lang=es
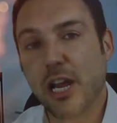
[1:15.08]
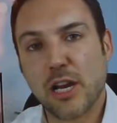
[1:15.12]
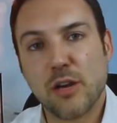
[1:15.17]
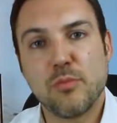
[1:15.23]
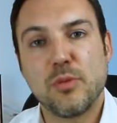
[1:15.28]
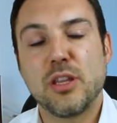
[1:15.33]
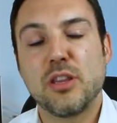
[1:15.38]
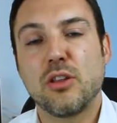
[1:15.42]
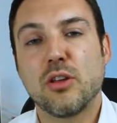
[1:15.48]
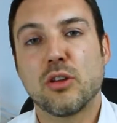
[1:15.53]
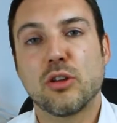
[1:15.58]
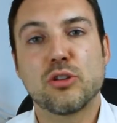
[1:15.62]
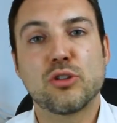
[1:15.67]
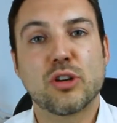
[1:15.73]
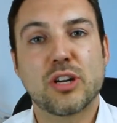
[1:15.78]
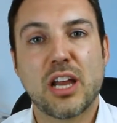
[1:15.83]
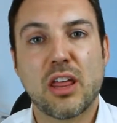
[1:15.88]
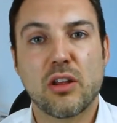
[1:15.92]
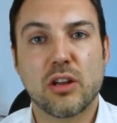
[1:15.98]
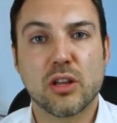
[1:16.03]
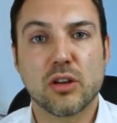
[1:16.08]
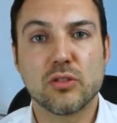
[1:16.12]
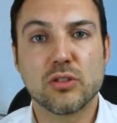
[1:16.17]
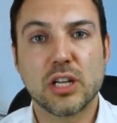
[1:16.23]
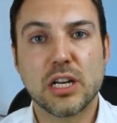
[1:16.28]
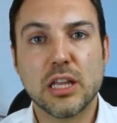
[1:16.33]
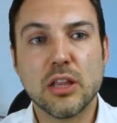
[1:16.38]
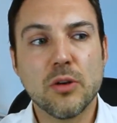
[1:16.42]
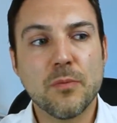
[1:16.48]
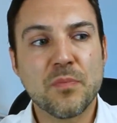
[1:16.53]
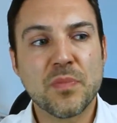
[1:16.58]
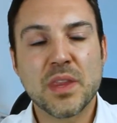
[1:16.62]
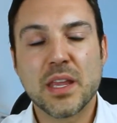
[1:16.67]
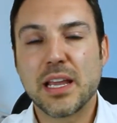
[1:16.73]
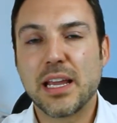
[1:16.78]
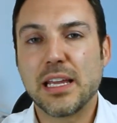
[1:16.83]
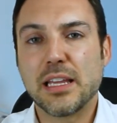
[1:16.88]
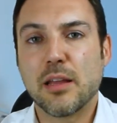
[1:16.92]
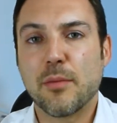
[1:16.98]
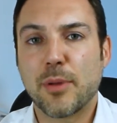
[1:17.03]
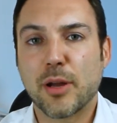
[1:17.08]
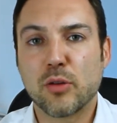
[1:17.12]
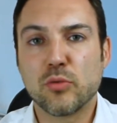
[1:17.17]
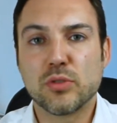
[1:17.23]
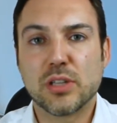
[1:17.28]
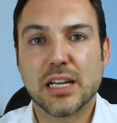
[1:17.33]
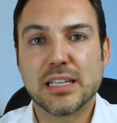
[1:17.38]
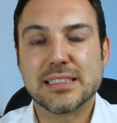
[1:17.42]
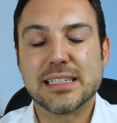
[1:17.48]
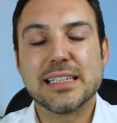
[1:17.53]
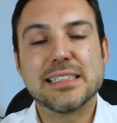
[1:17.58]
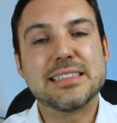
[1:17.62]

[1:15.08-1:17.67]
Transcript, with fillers: el vídeo de otro creador de contenido, y te preguntas,